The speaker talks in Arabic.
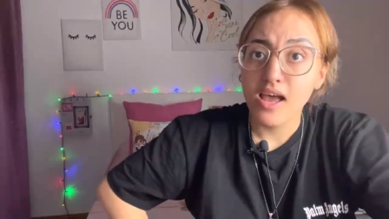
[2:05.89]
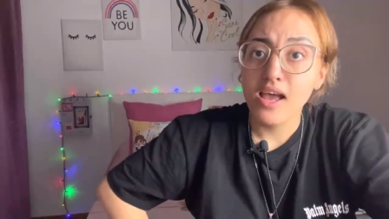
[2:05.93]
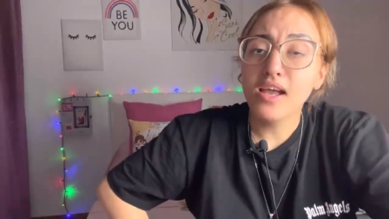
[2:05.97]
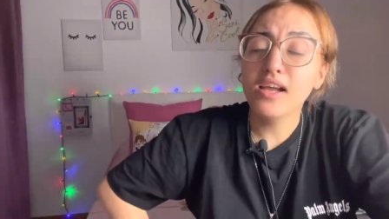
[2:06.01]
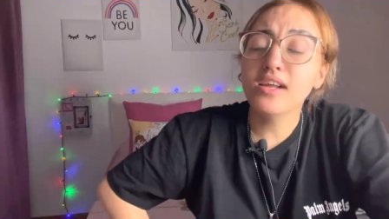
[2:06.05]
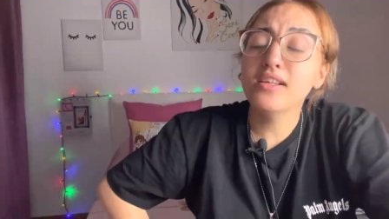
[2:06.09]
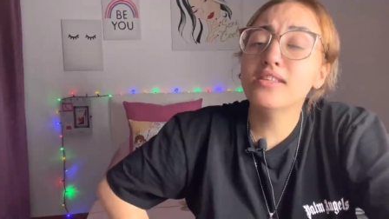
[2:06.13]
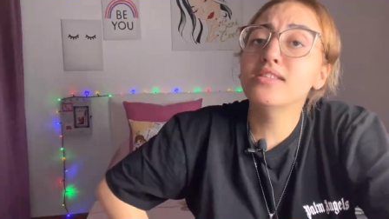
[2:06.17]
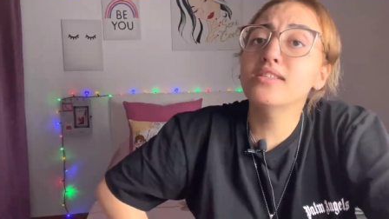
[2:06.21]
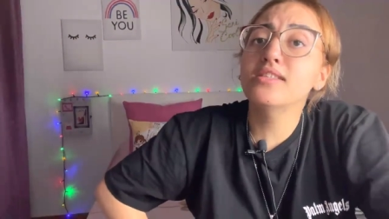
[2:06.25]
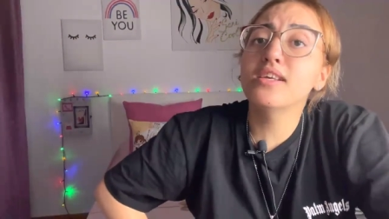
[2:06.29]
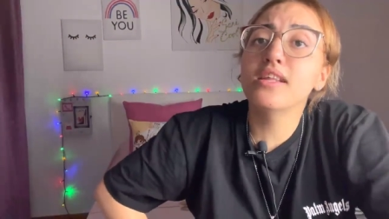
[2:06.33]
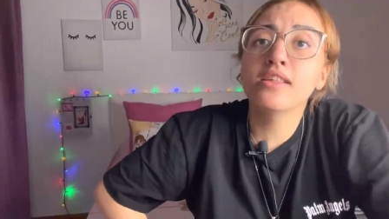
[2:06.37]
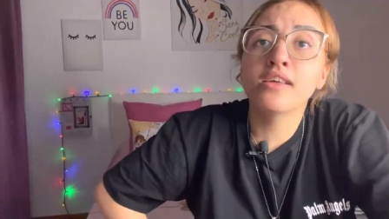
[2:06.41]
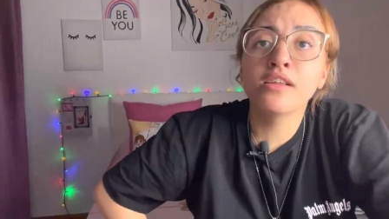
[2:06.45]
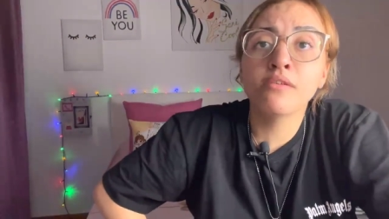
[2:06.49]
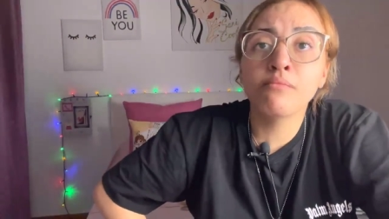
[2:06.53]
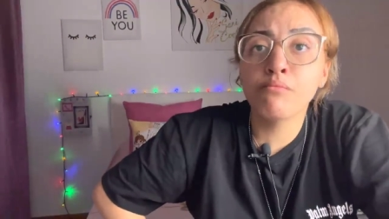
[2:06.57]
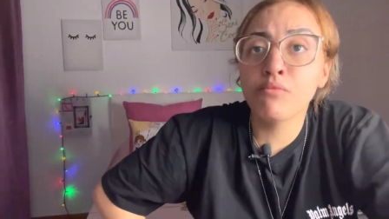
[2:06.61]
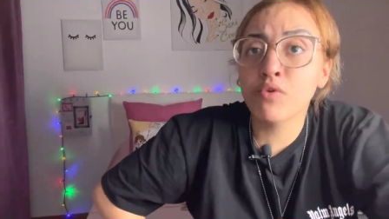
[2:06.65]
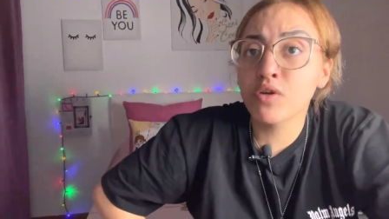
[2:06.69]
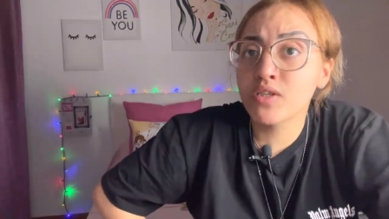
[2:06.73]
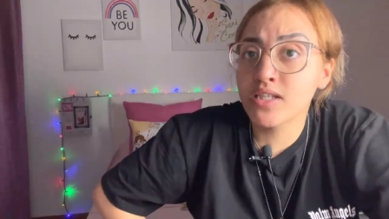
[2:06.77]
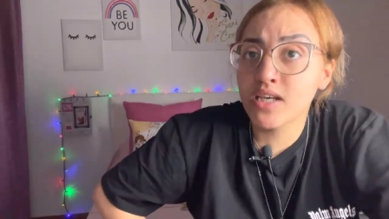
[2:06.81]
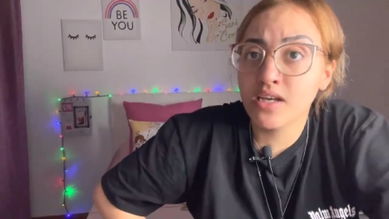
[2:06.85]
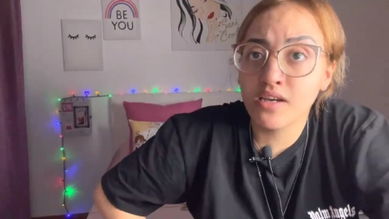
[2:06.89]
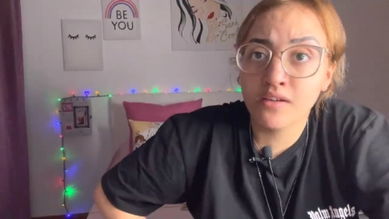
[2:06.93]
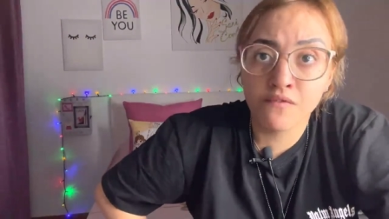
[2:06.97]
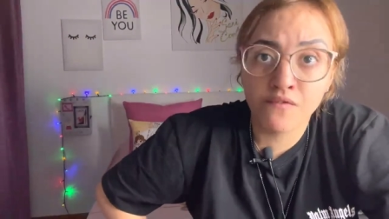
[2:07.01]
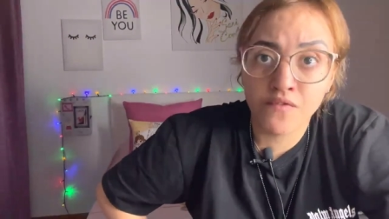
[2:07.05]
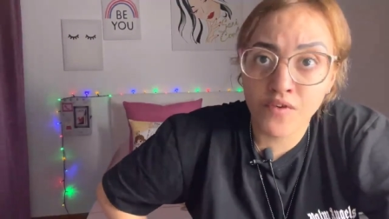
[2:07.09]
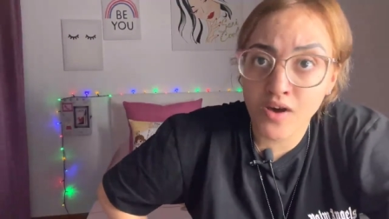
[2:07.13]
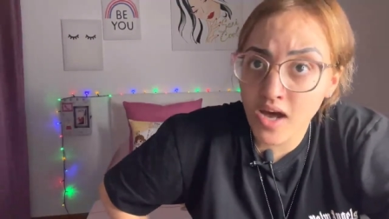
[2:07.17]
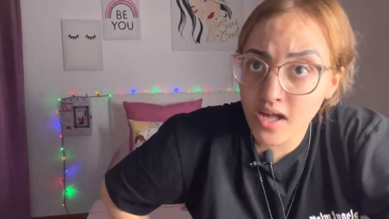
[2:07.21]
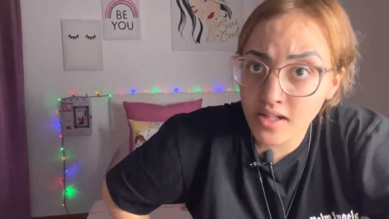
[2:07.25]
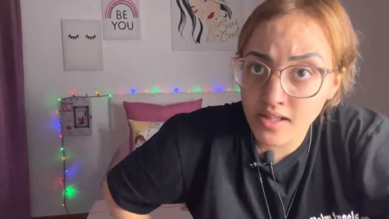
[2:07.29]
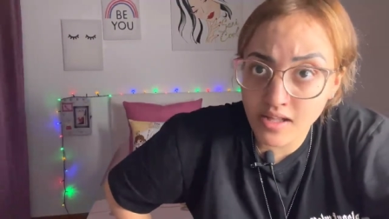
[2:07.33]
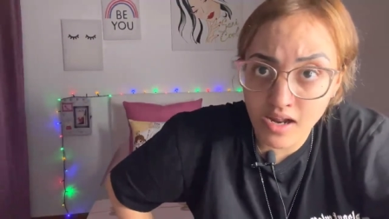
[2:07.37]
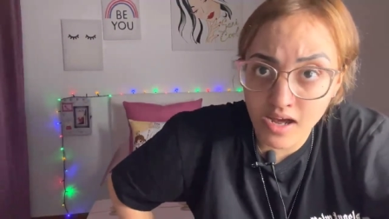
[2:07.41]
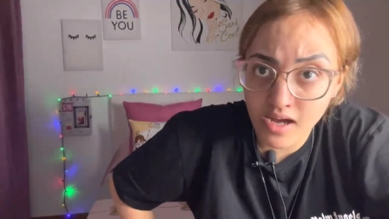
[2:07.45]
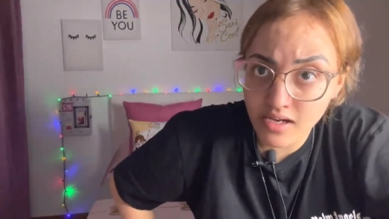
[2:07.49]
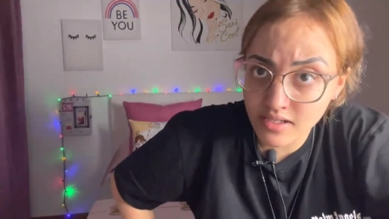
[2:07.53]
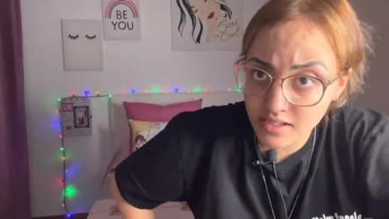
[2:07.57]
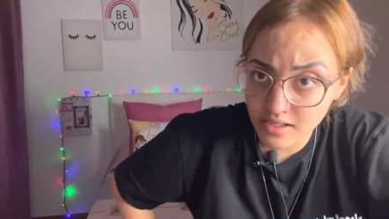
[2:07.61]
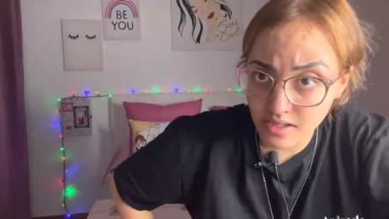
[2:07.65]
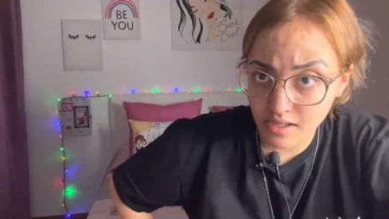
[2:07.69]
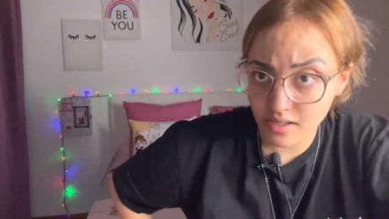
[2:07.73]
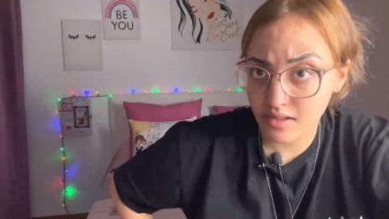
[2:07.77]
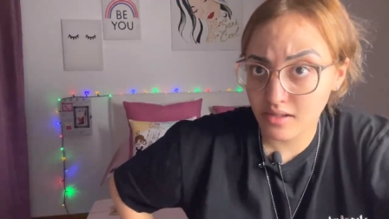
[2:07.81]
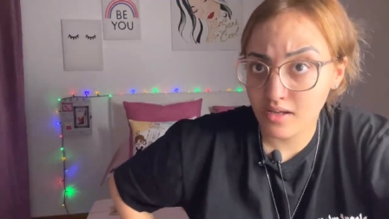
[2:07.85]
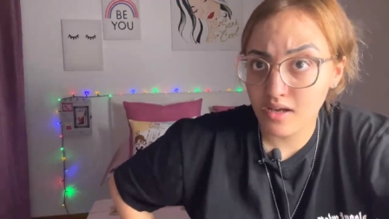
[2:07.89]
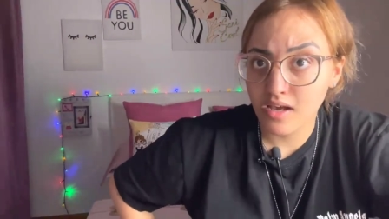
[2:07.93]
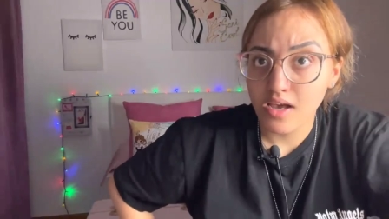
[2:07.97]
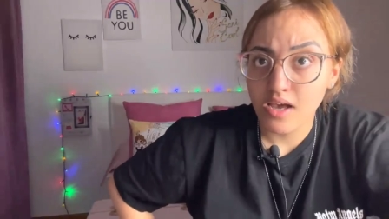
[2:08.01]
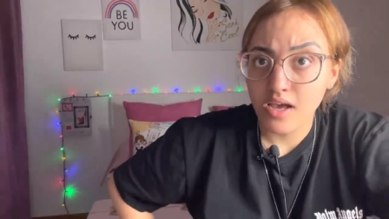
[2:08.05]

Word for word: حيت انت لدين امك ساكن في قطر اصلا